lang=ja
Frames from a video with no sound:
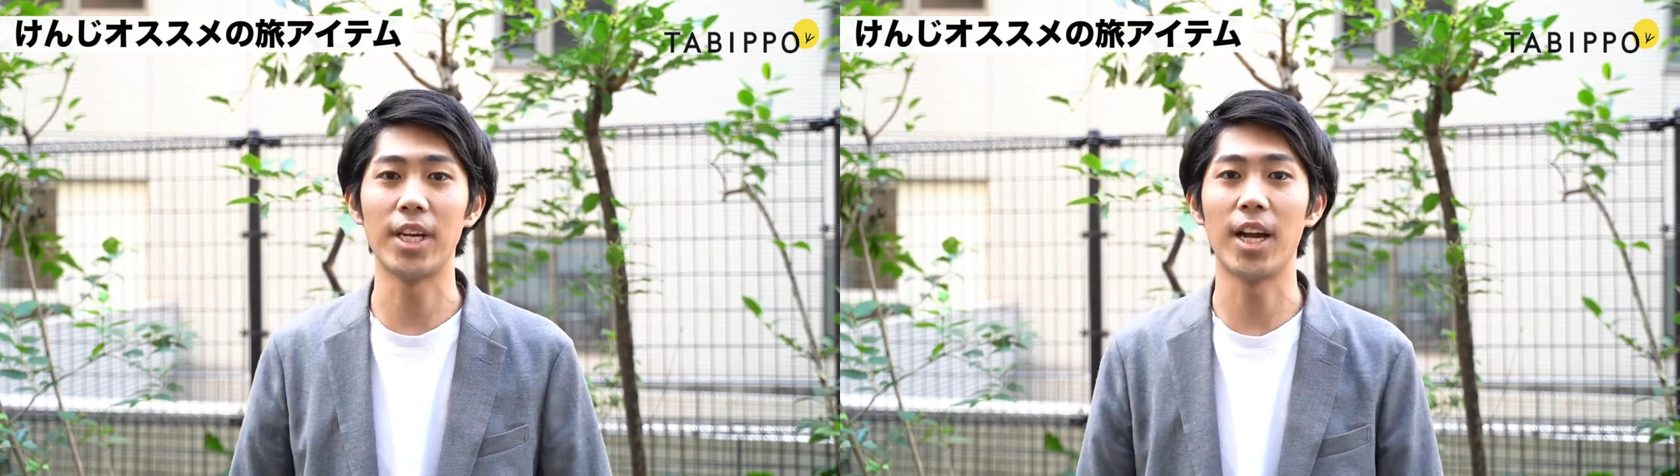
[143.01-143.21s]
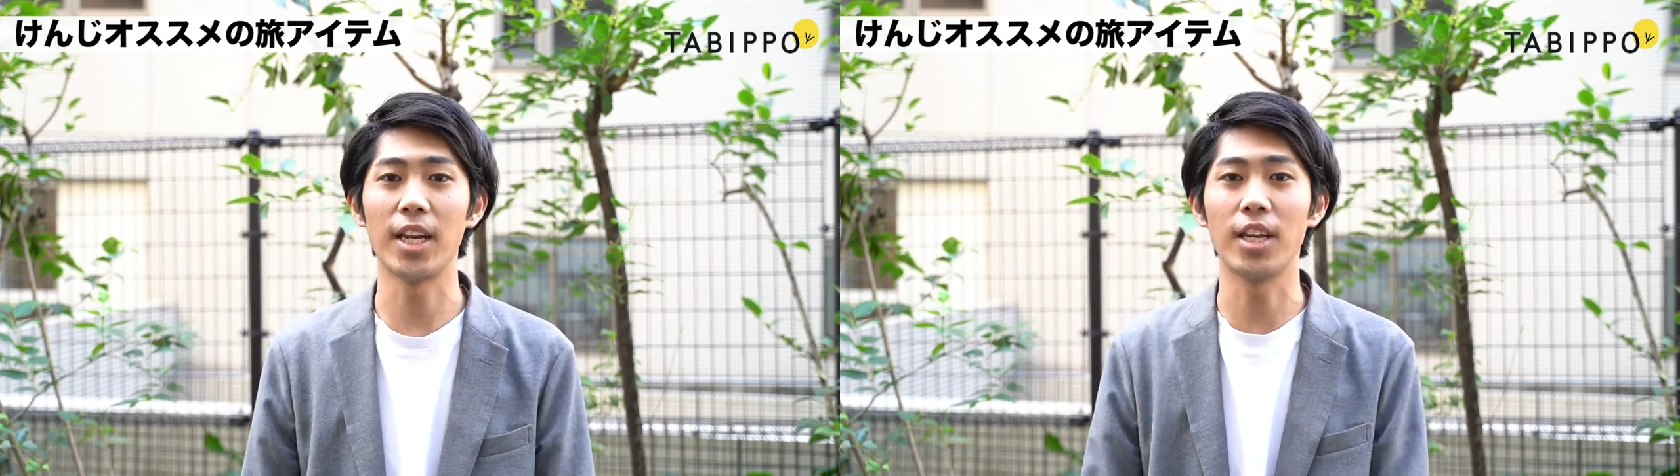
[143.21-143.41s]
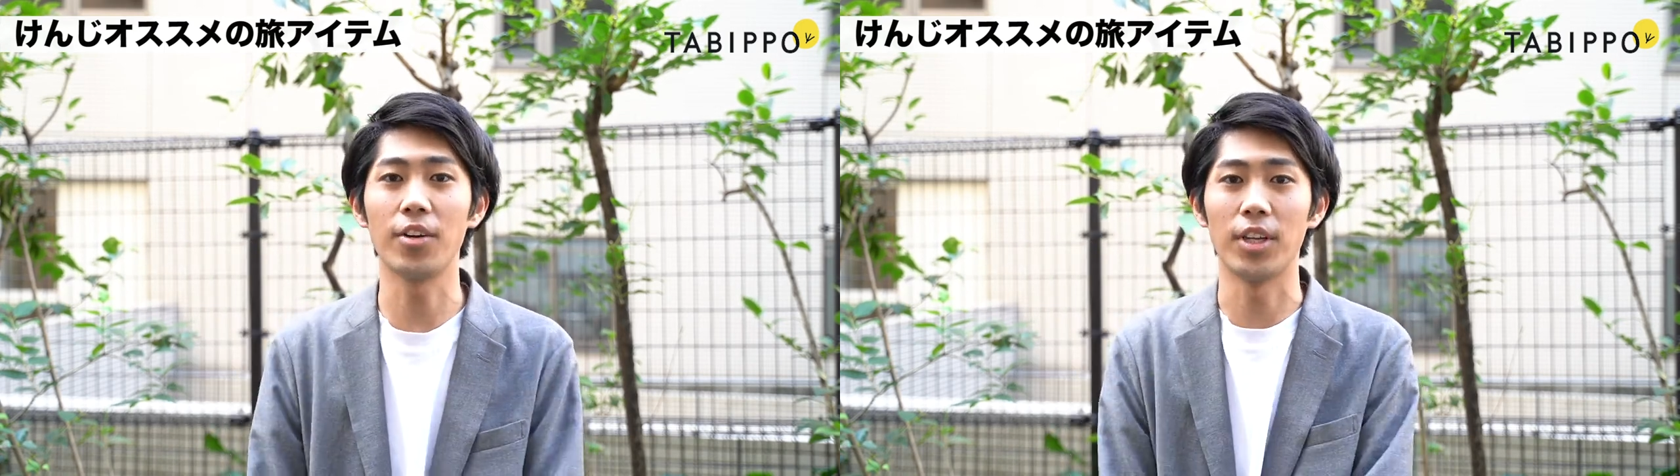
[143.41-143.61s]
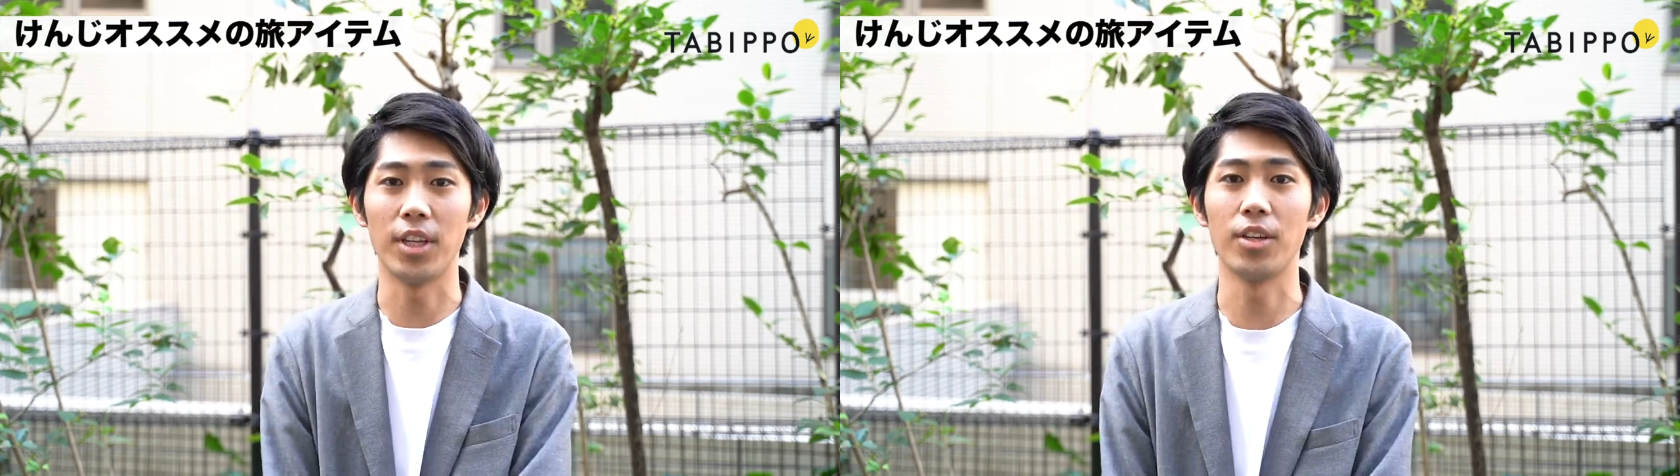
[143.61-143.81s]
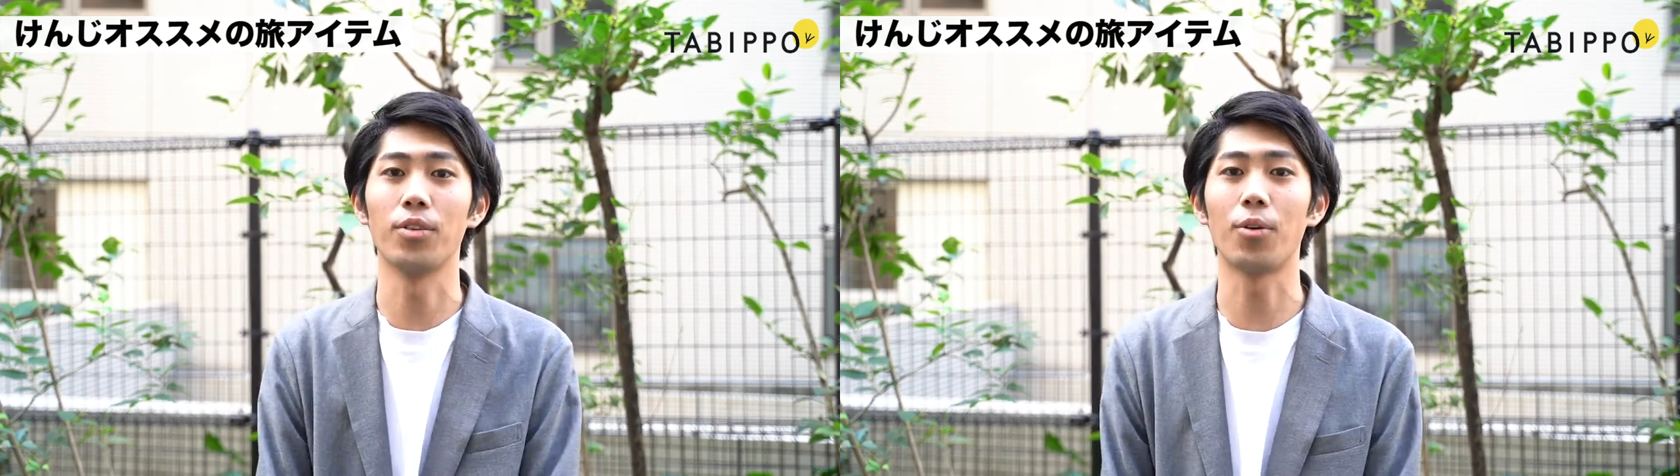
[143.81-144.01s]
になりにく
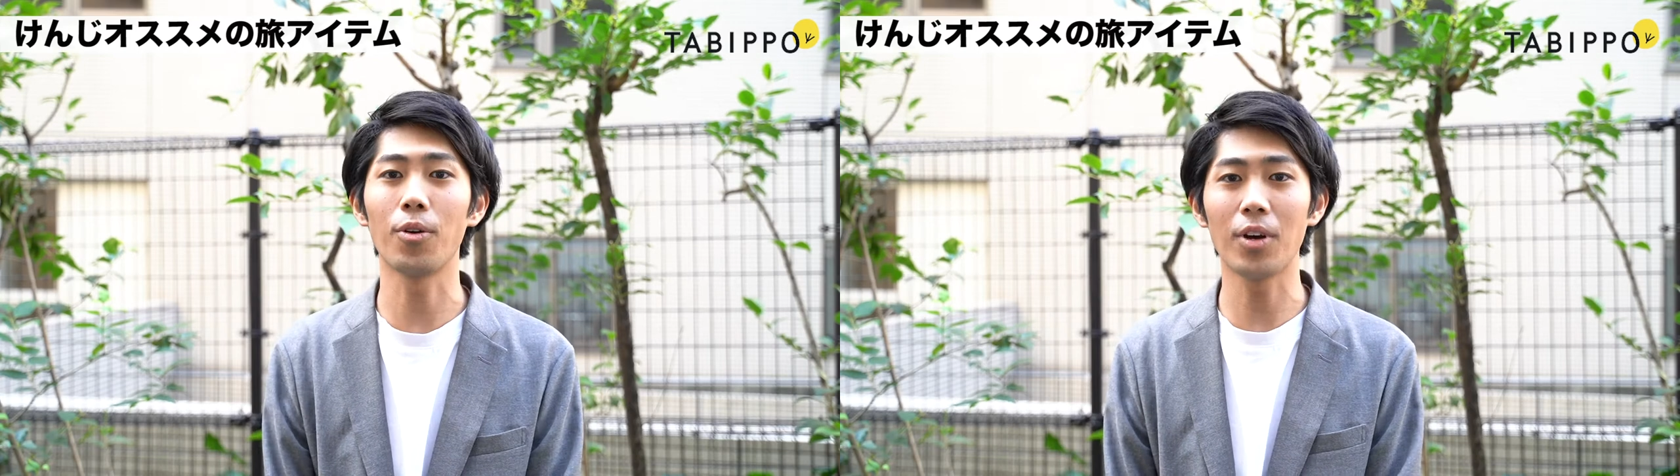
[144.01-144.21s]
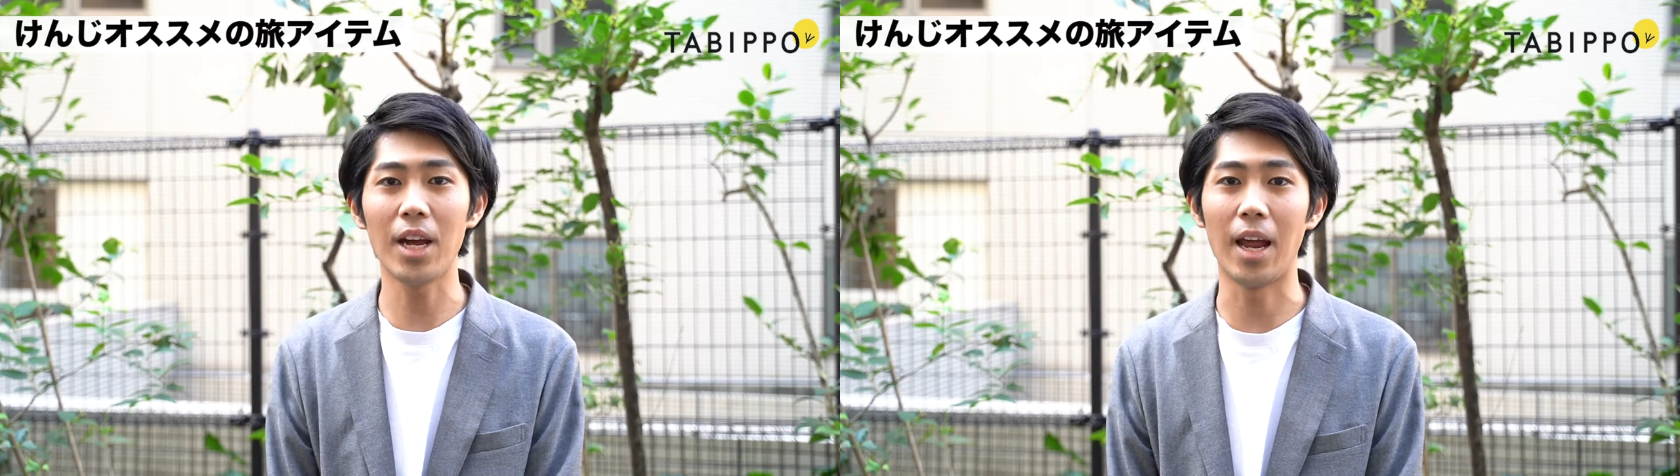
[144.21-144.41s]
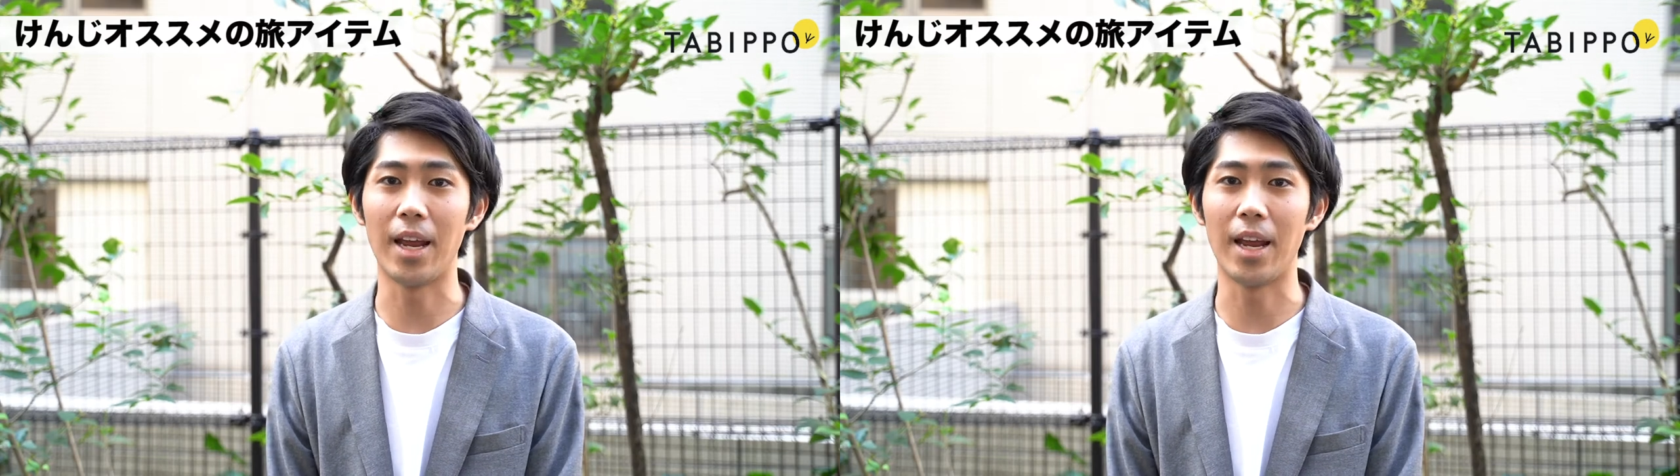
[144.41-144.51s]
いっていうところが、